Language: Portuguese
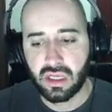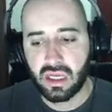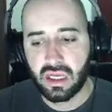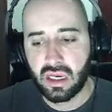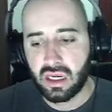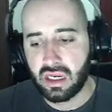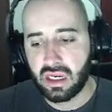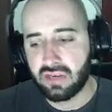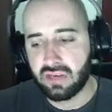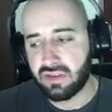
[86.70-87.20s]

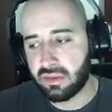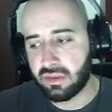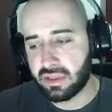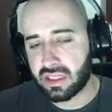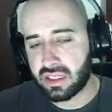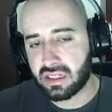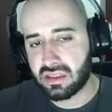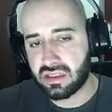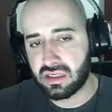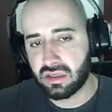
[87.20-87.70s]
Ele vai me
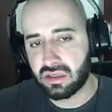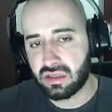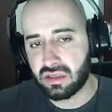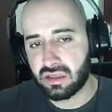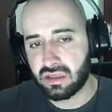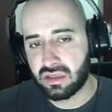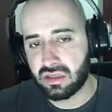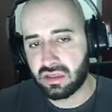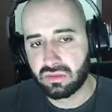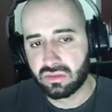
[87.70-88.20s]
trazer
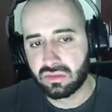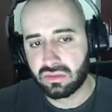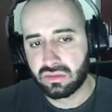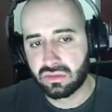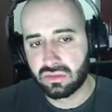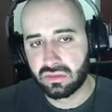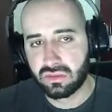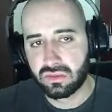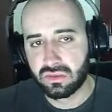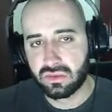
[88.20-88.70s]

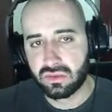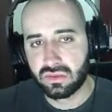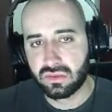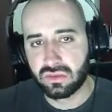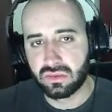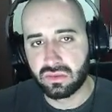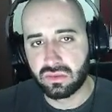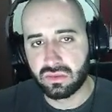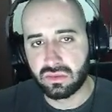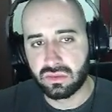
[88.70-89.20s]

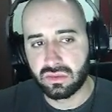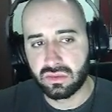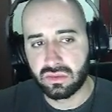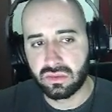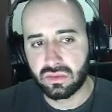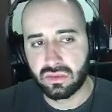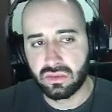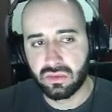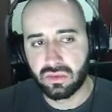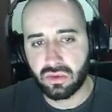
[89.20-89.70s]
um
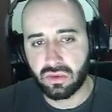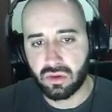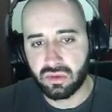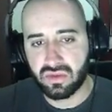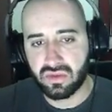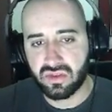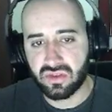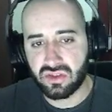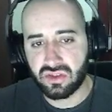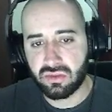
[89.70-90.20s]
como
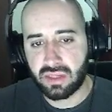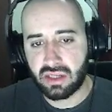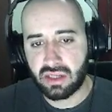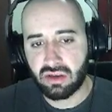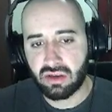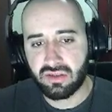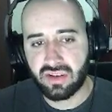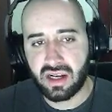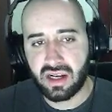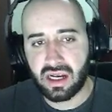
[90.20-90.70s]
se fosse uma
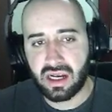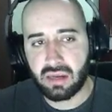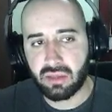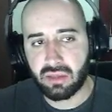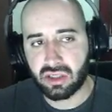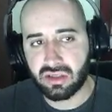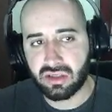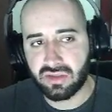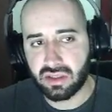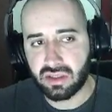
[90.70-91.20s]
nova aba,
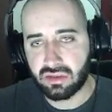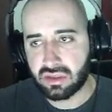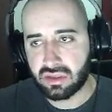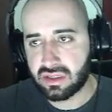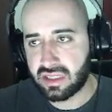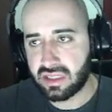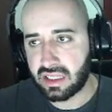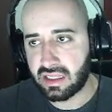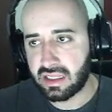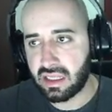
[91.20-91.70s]
tá vendo?
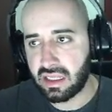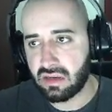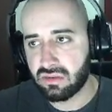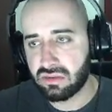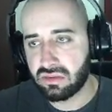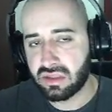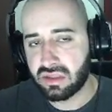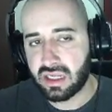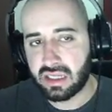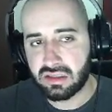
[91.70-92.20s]
Sem
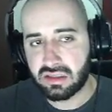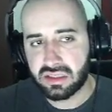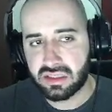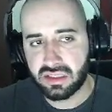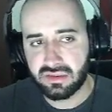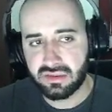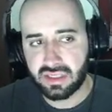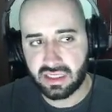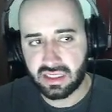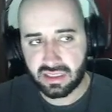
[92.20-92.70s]
nenhum dado de
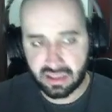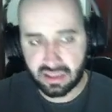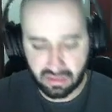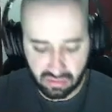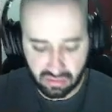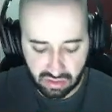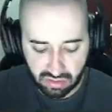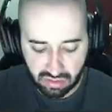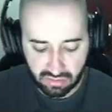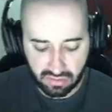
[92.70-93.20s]
navegação.
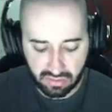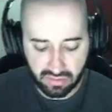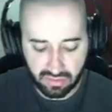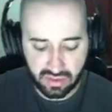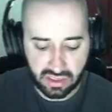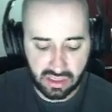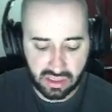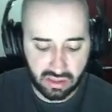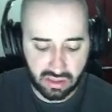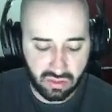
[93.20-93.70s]
Então eu vou
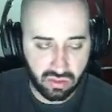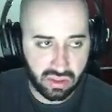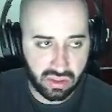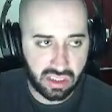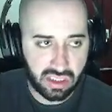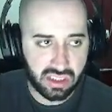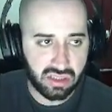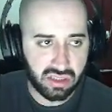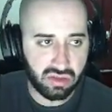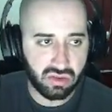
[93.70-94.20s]
vir aqui
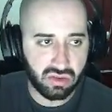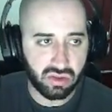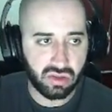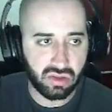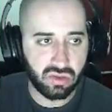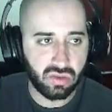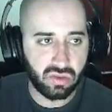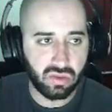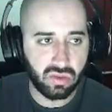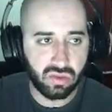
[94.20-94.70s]
Cookie Editor
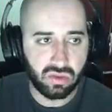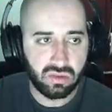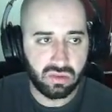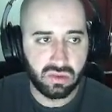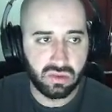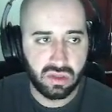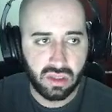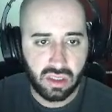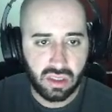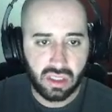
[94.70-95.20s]
no Google,
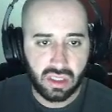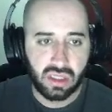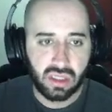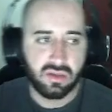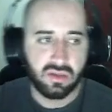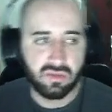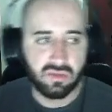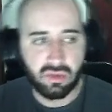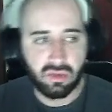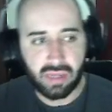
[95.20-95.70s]

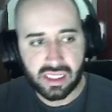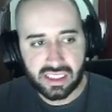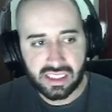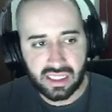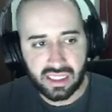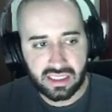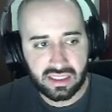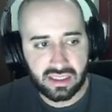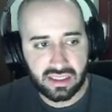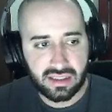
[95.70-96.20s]
vou baixar
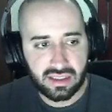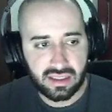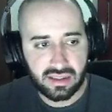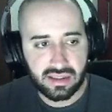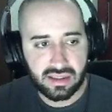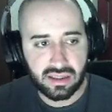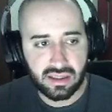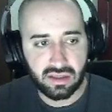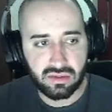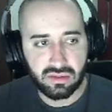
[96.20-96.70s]
essa
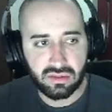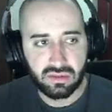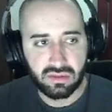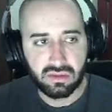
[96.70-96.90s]
extensão.